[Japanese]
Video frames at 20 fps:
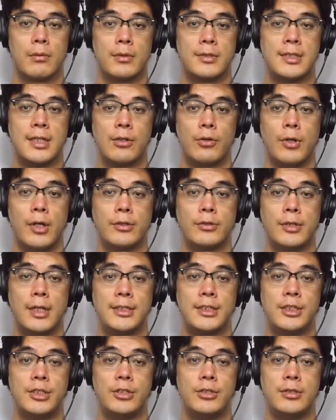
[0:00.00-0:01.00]

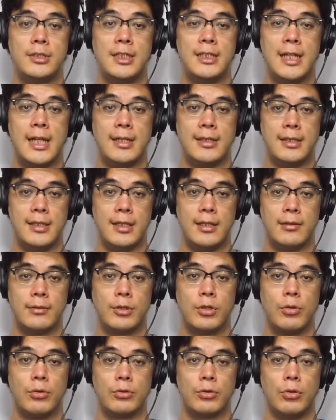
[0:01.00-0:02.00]
1582年に
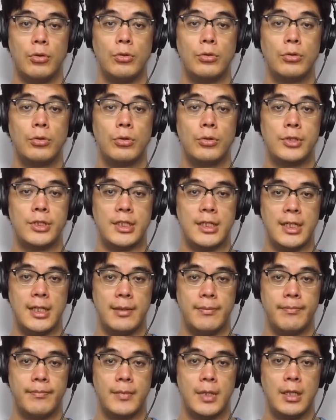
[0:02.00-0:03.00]
京都本能寺
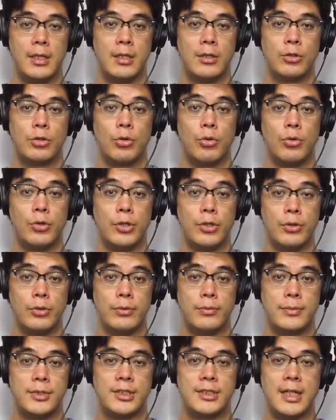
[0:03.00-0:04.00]
に投
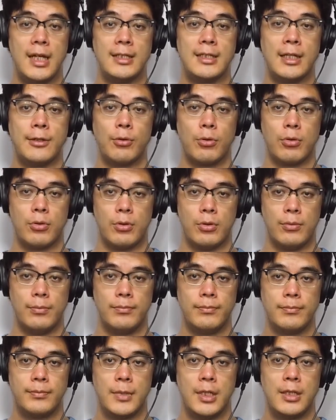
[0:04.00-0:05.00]
留していたところ、
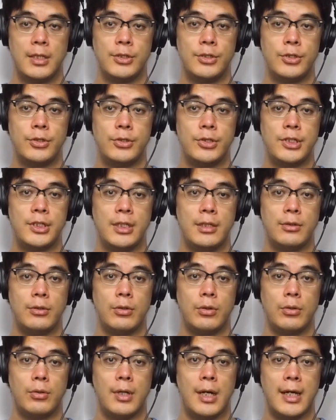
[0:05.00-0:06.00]
重臣
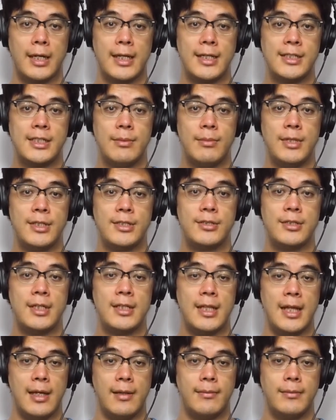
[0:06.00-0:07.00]
の明智光秀
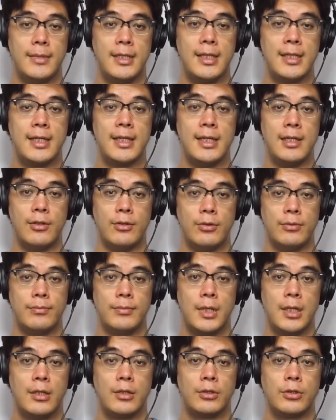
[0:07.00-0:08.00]
率いる
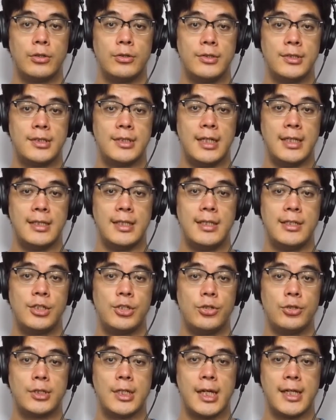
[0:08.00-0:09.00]
軍政に
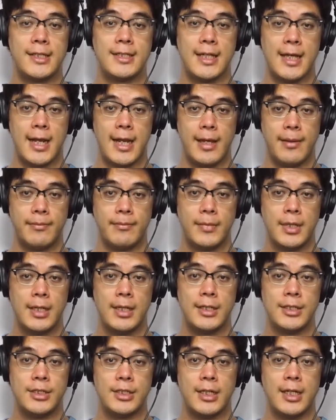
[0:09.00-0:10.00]
襲撃され、
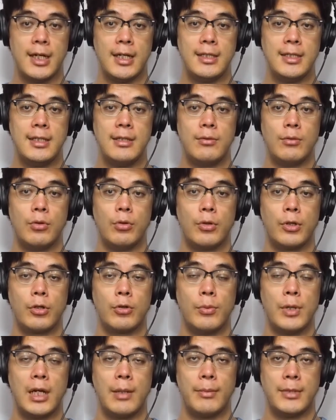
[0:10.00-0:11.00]
死骸に追い込
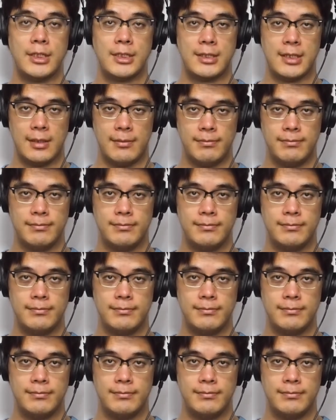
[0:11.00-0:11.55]
まれました。